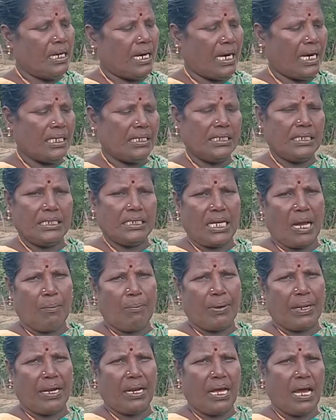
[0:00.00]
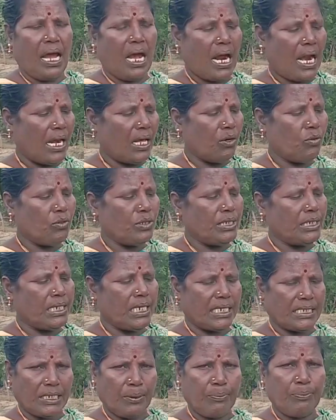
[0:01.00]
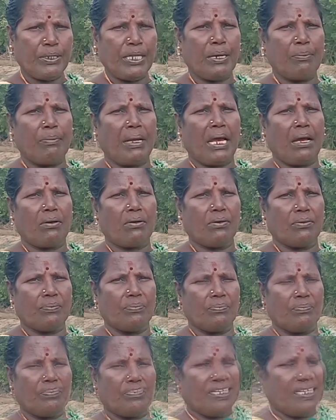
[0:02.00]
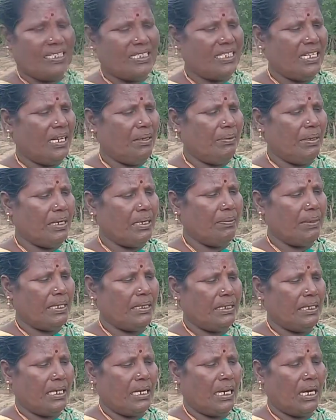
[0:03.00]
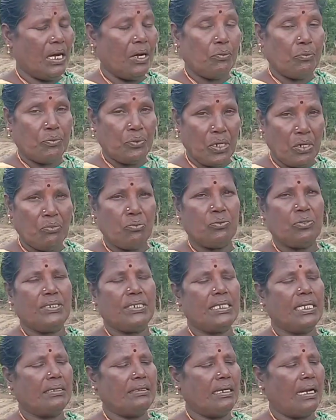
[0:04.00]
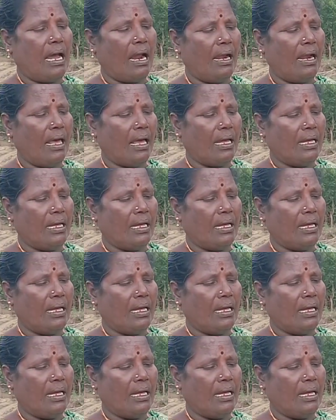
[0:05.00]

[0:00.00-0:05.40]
கடைஞ்சி சாப்பிடலாம் ஆனால் கொஞ்சம் கசப்பு தன்மையாக இருக்கும் சில பேருக்கு பார்த்திங்கன்னா உடல் உஷ்ணத்தினால